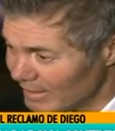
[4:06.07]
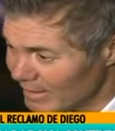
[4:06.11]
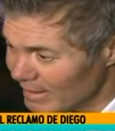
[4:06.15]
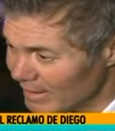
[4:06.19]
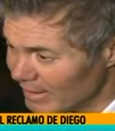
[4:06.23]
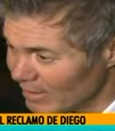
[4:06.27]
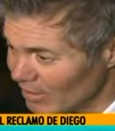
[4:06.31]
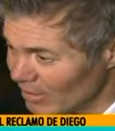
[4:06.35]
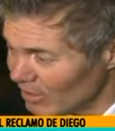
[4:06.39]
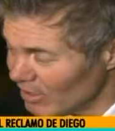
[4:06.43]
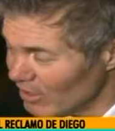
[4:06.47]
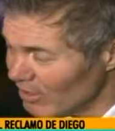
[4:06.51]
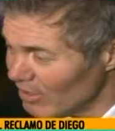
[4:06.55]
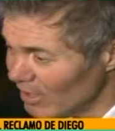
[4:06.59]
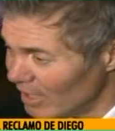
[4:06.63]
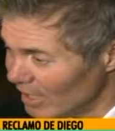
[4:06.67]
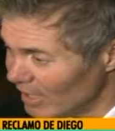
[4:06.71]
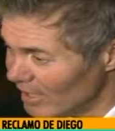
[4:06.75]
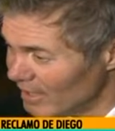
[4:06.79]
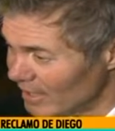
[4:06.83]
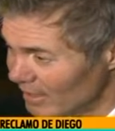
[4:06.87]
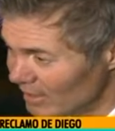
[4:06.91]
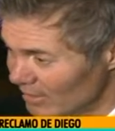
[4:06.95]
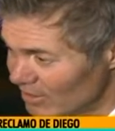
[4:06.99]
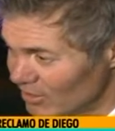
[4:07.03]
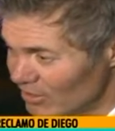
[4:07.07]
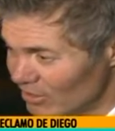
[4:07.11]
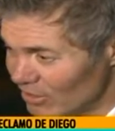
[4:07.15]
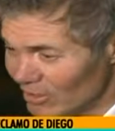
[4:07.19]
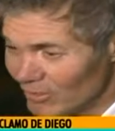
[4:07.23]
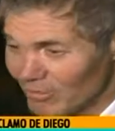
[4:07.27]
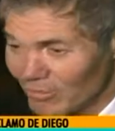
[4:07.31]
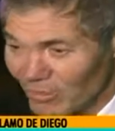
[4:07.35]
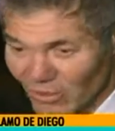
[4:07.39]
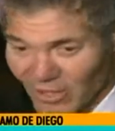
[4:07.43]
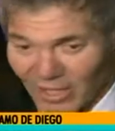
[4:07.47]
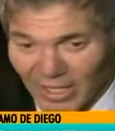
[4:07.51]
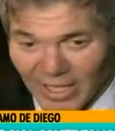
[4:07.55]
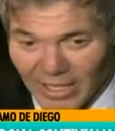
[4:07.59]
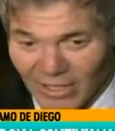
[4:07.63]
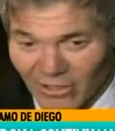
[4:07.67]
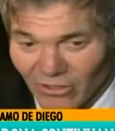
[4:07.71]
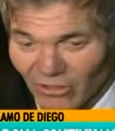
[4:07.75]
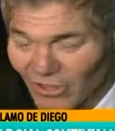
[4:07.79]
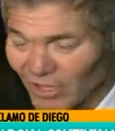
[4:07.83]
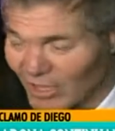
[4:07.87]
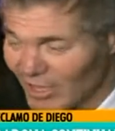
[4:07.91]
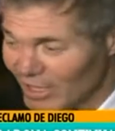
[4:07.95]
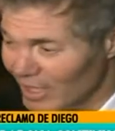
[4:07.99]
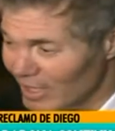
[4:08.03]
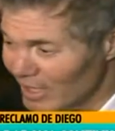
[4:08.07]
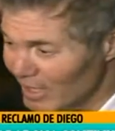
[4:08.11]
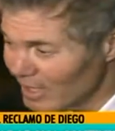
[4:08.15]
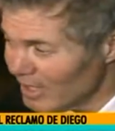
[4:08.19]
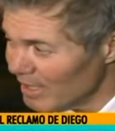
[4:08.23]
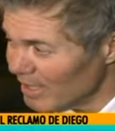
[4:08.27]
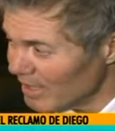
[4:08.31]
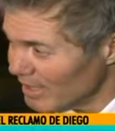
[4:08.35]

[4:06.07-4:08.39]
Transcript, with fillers: se ordenó la detención, podrían hoy